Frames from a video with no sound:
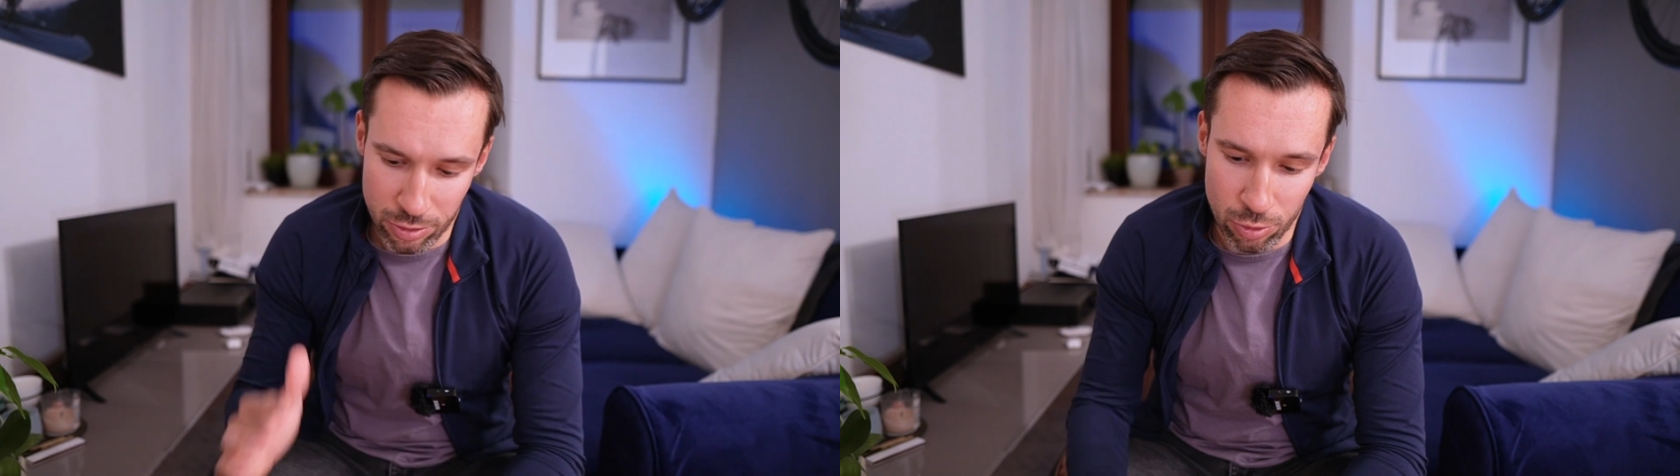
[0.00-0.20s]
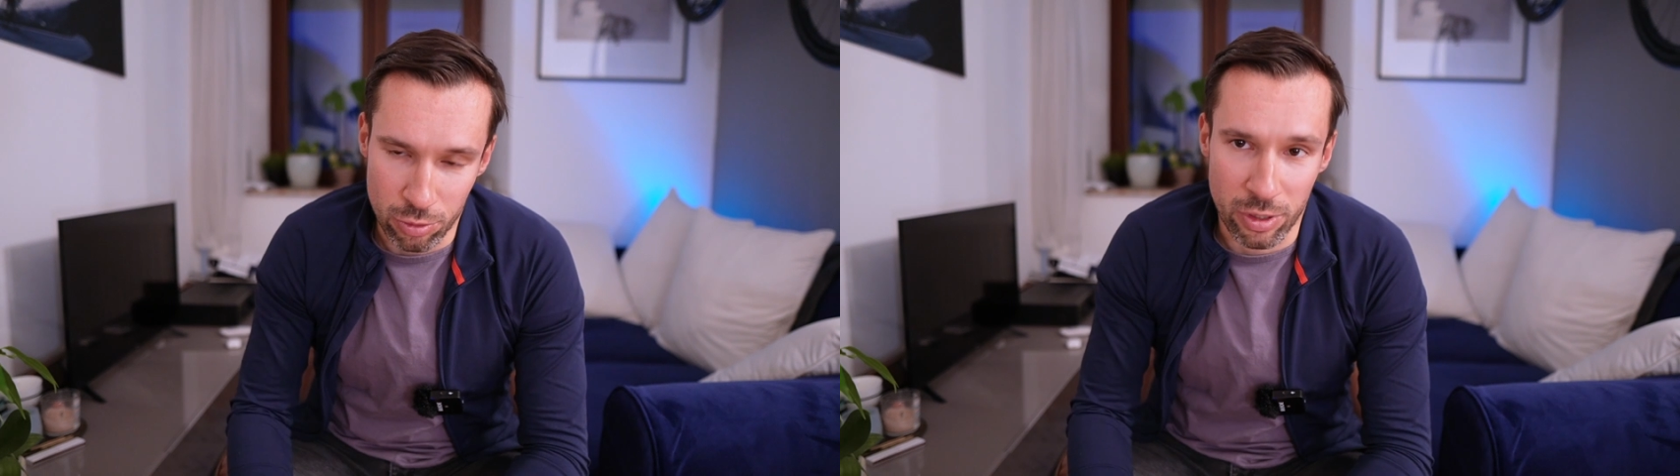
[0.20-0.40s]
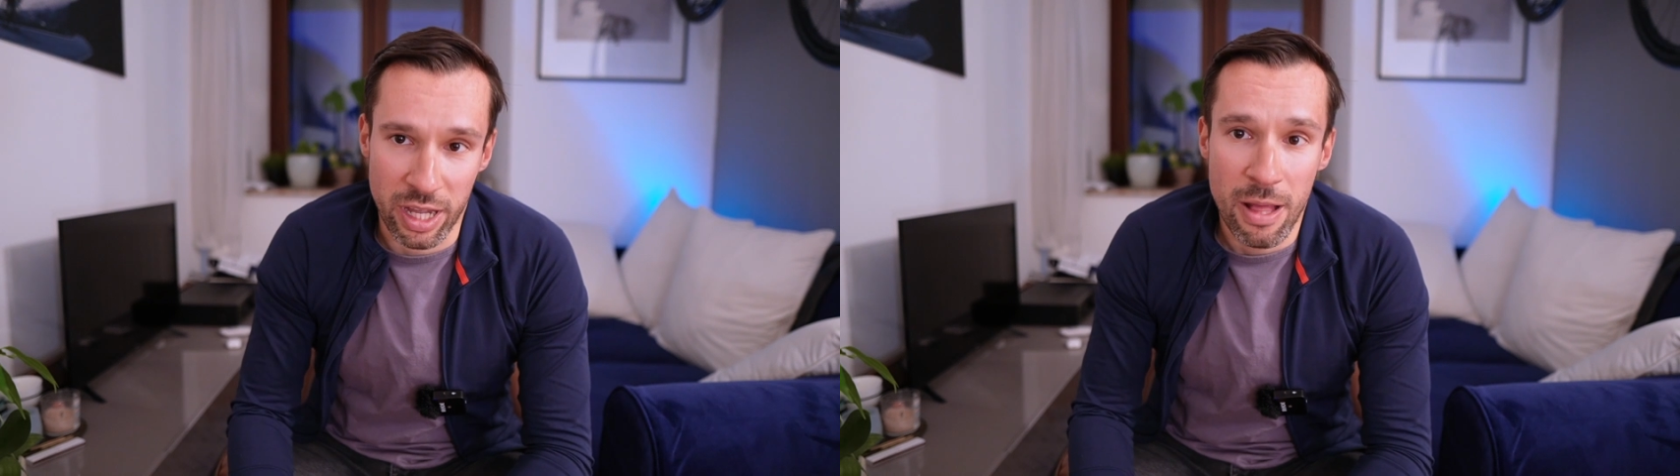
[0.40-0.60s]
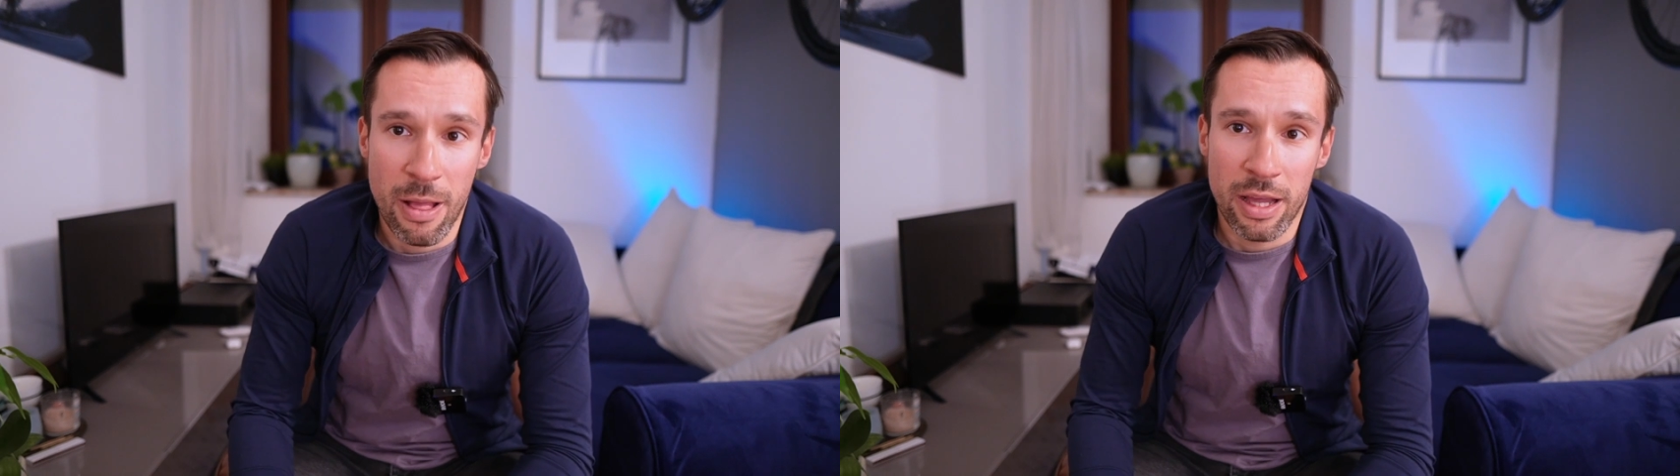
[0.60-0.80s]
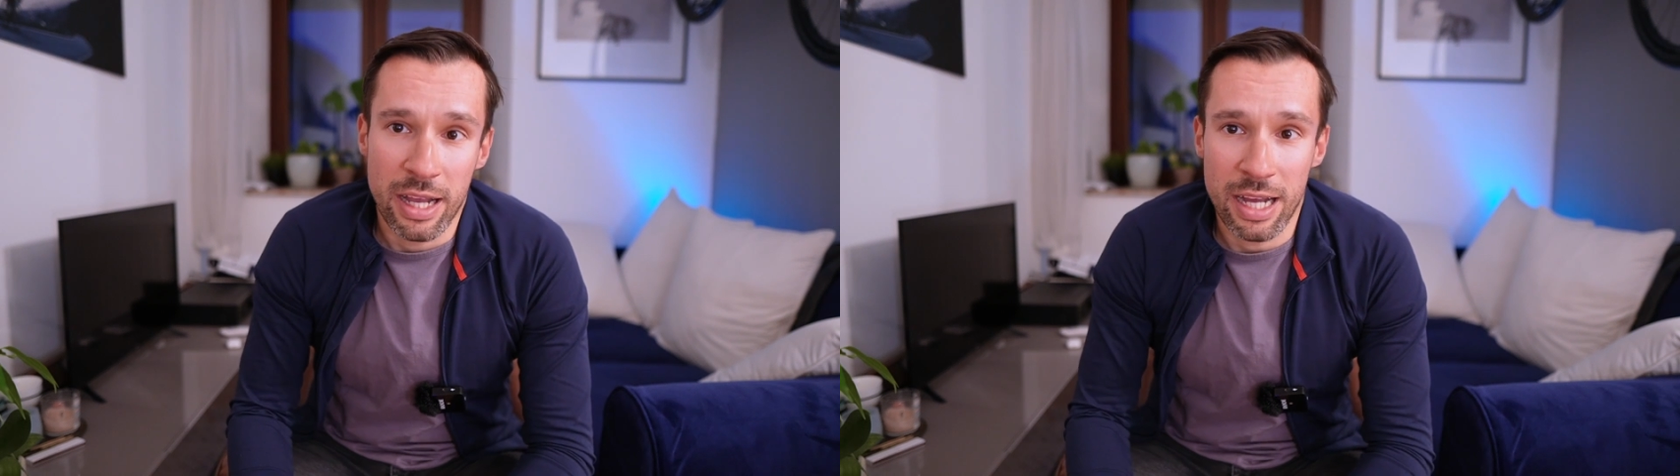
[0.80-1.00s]
strukturę
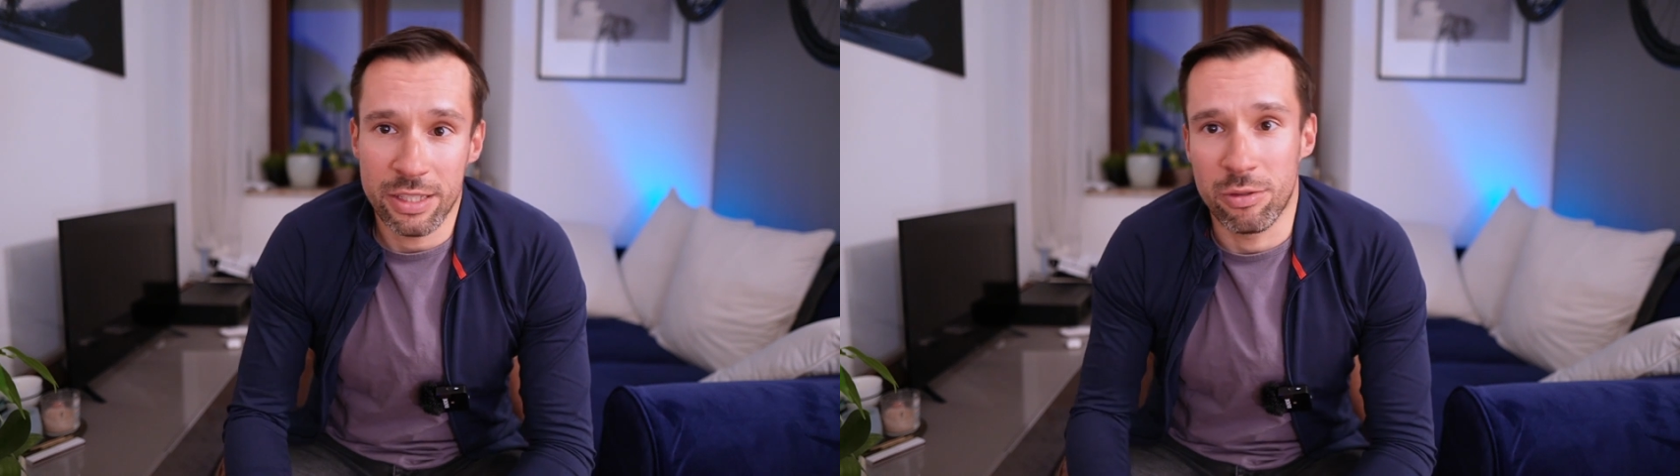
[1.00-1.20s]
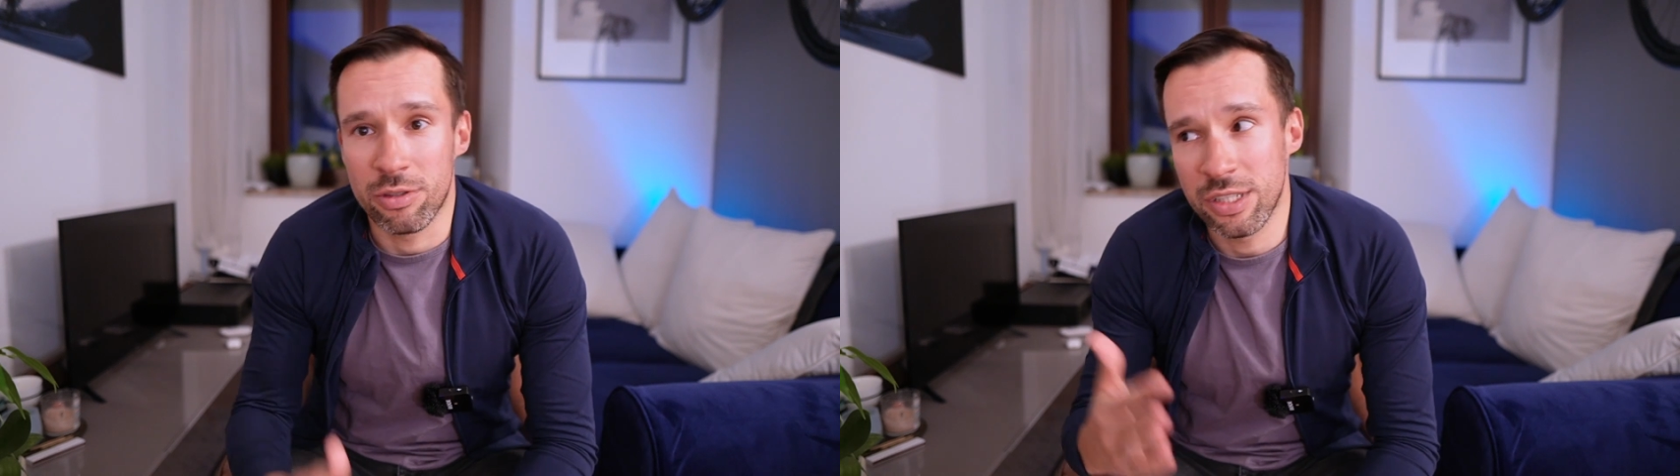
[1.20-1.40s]
kasku.